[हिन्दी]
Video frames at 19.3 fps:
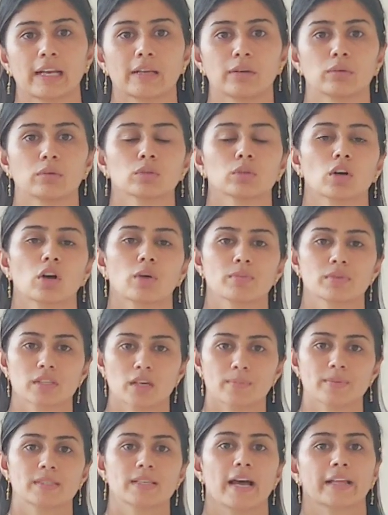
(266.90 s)
वाली हूँ तो हम
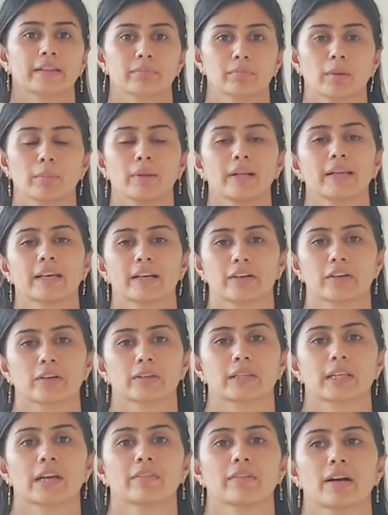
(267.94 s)
सब साथ में मिलके
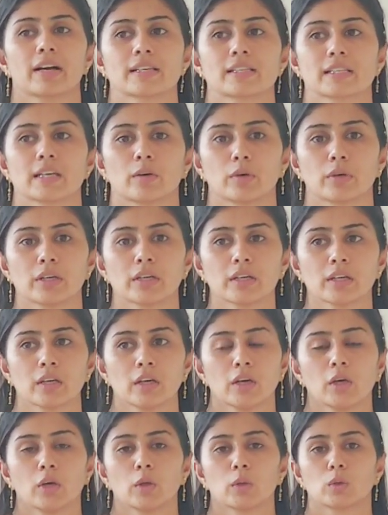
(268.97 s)
करते हैं वहाँ से ऑर्डर
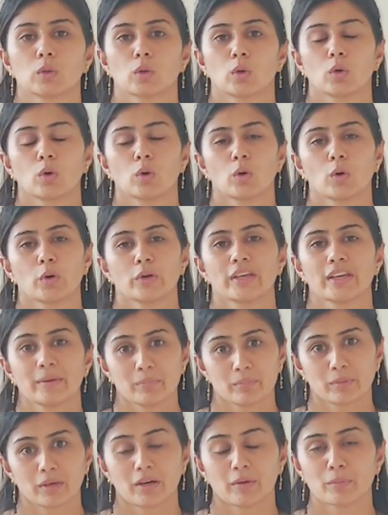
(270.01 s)
तो ये
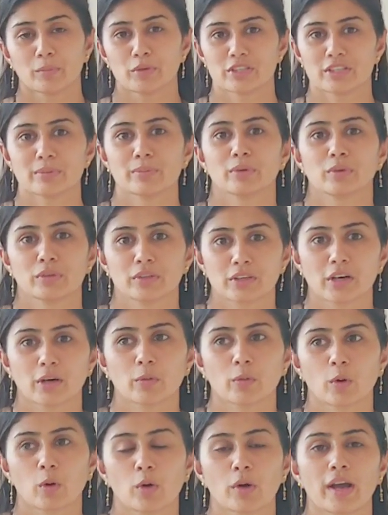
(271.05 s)
मुझे बहुत
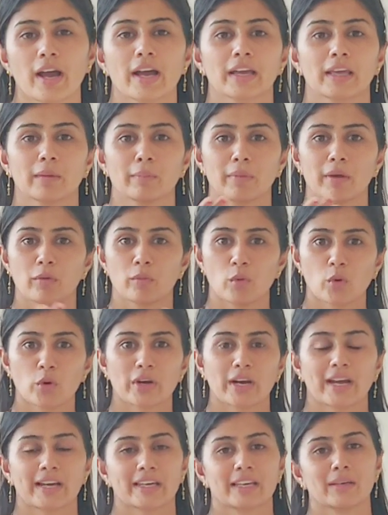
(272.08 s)
गर्व होगा कि मैं वो
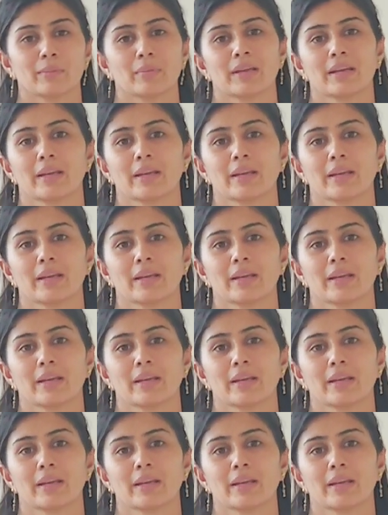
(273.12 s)
राखी